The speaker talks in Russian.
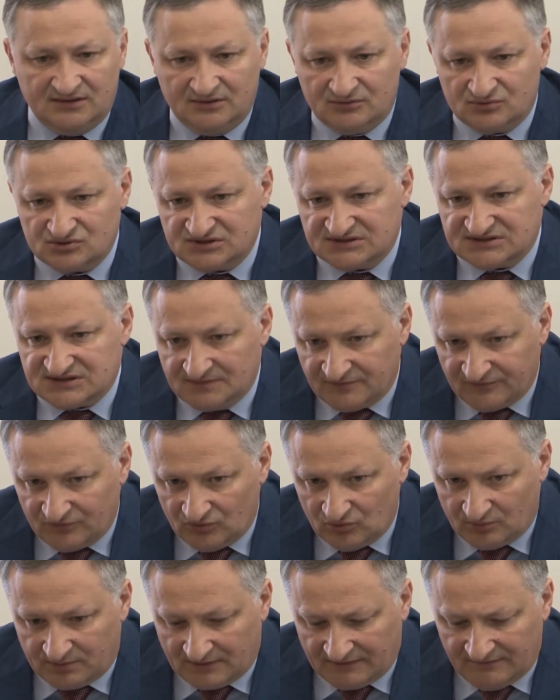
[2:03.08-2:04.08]
уже самого
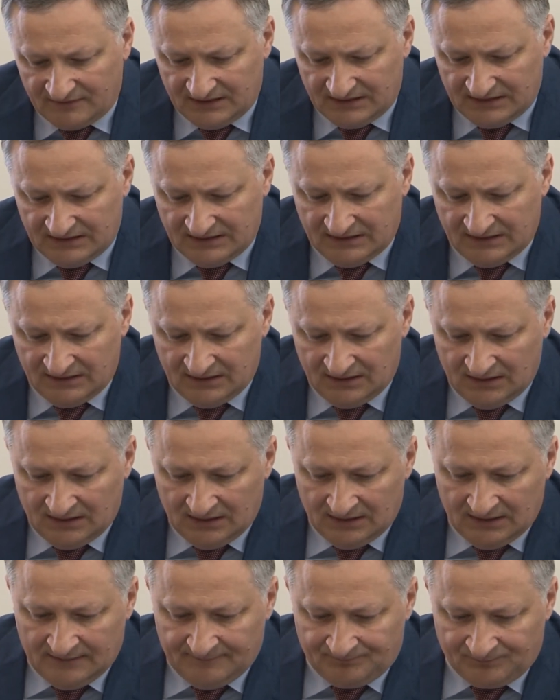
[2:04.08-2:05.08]
управления.
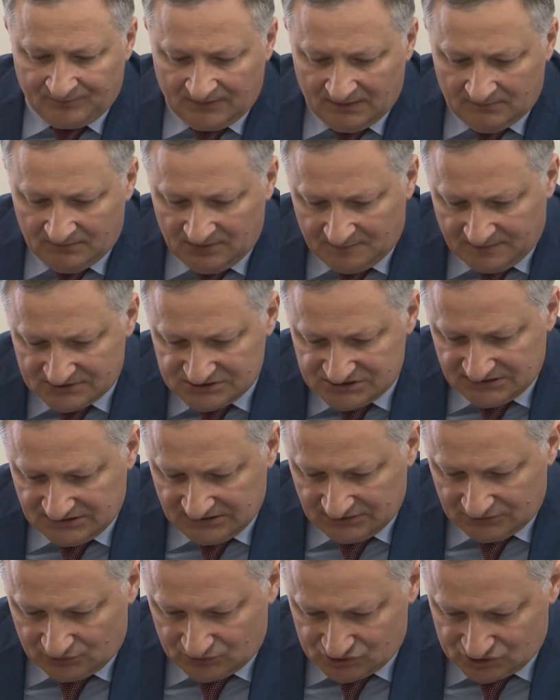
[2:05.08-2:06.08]
Мы пошли
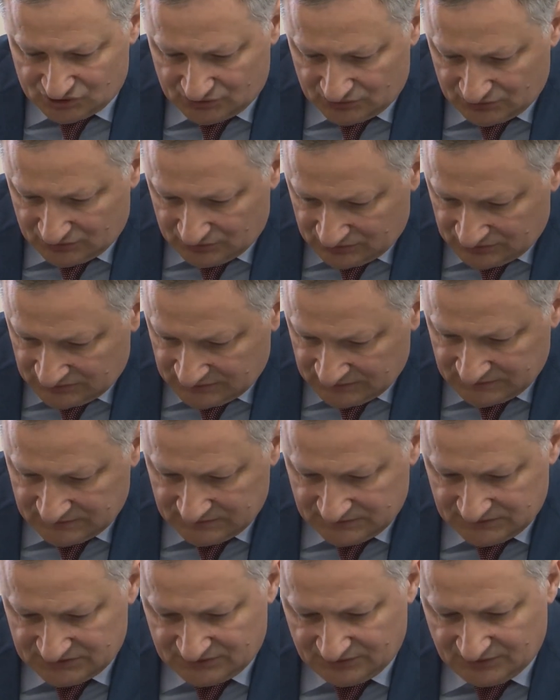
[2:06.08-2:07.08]
на то, что
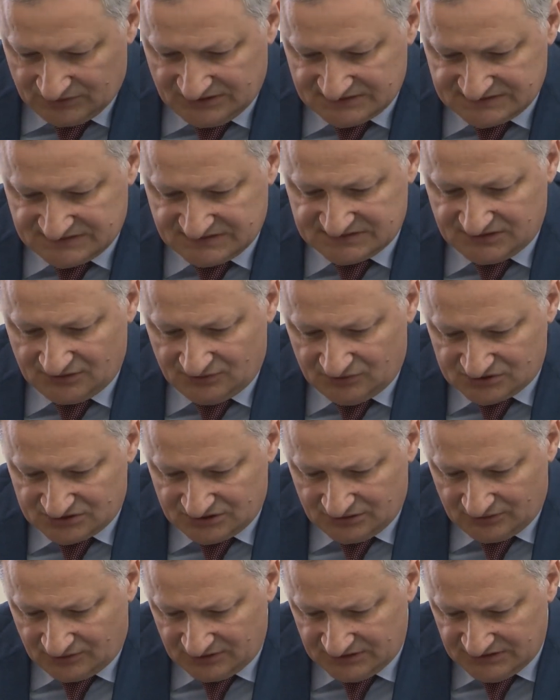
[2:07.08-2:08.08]
Сегодня
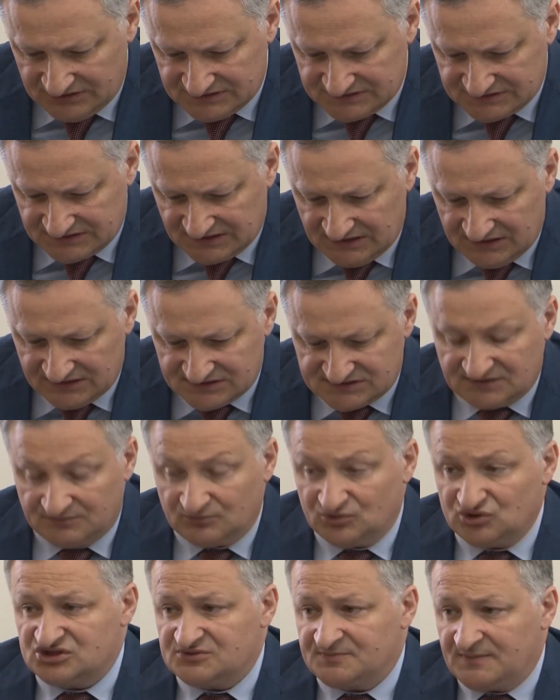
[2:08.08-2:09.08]
создаются юридические лица,
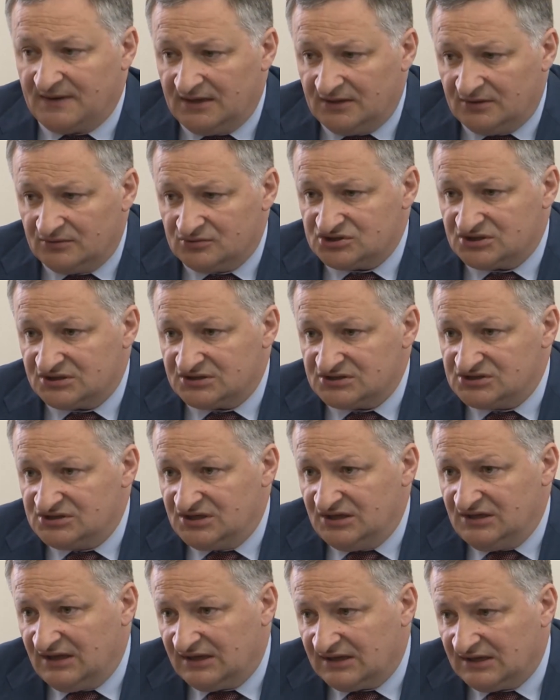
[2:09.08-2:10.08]
муниципальные
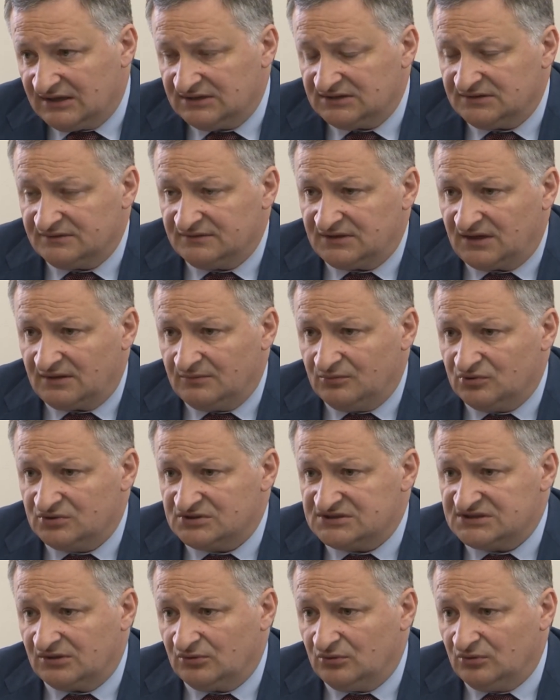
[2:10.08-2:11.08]
учреждения, как этого требует
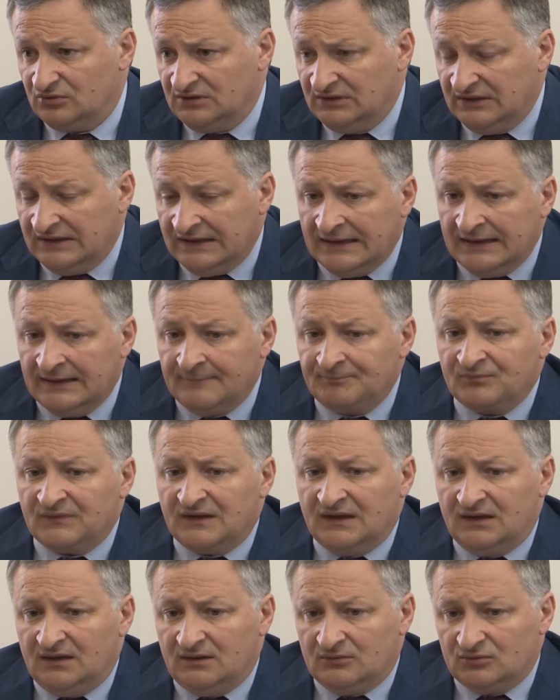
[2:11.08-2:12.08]
закон,
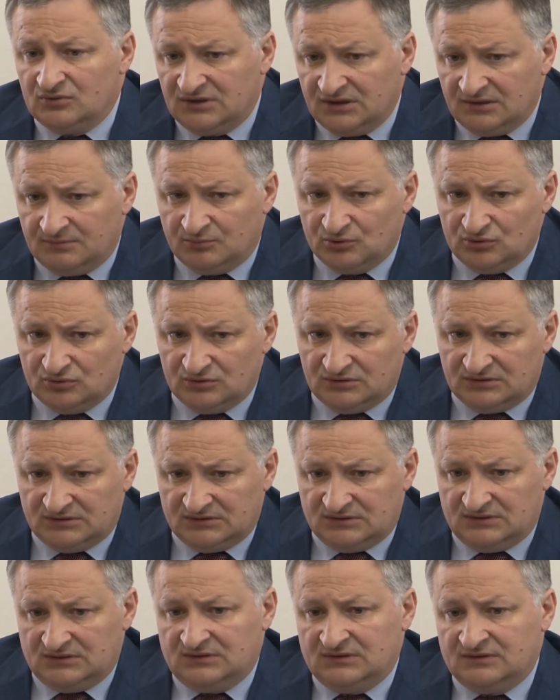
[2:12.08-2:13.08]
и у них будут
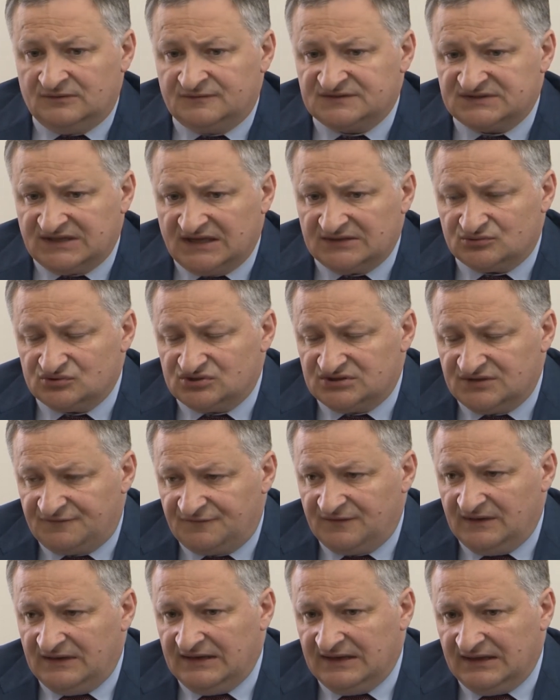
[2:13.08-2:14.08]
э, в статусе
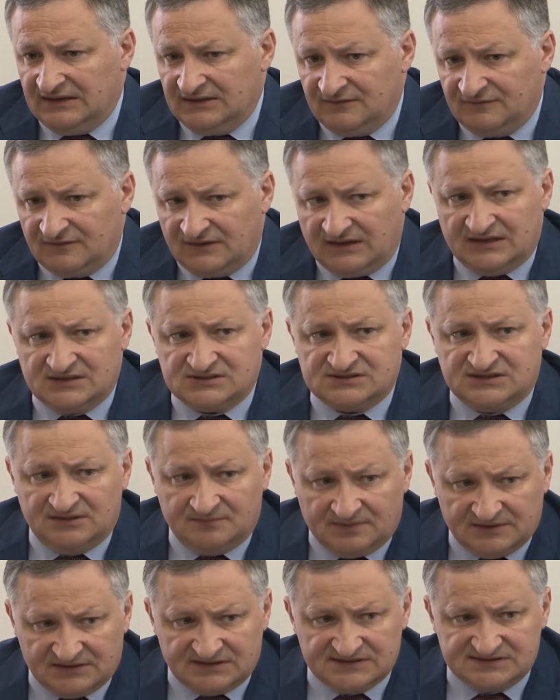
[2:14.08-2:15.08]
филиалов каждое
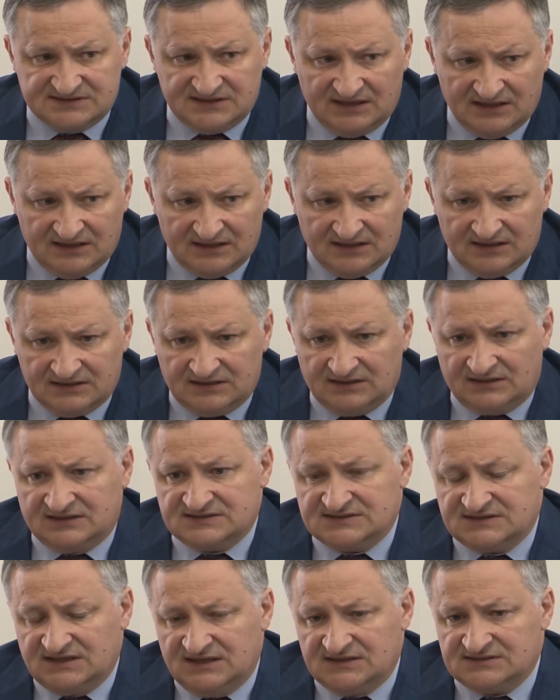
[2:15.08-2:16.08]
подразделение. Это
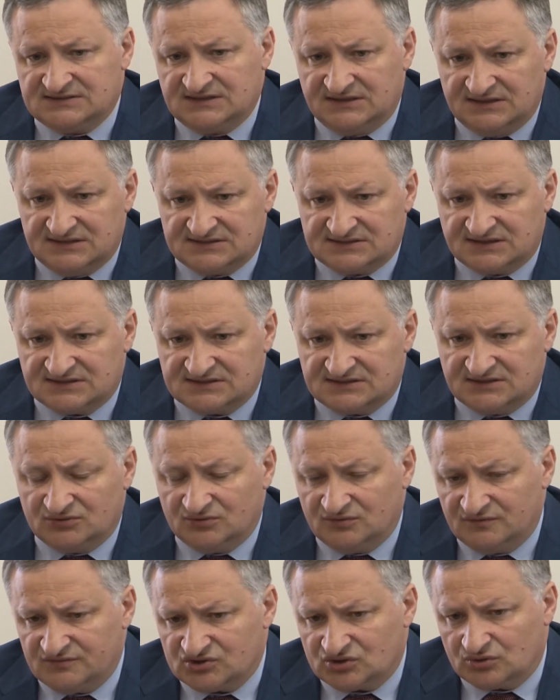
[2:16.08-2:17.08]
касается детских
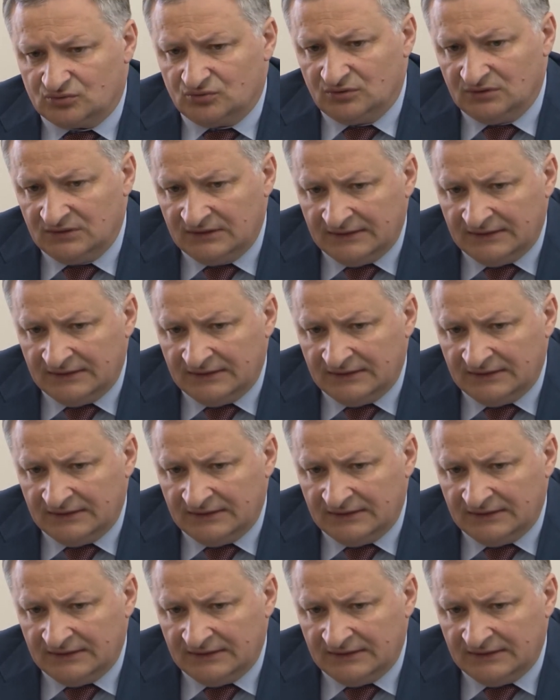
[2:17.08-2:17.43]
садов, школ,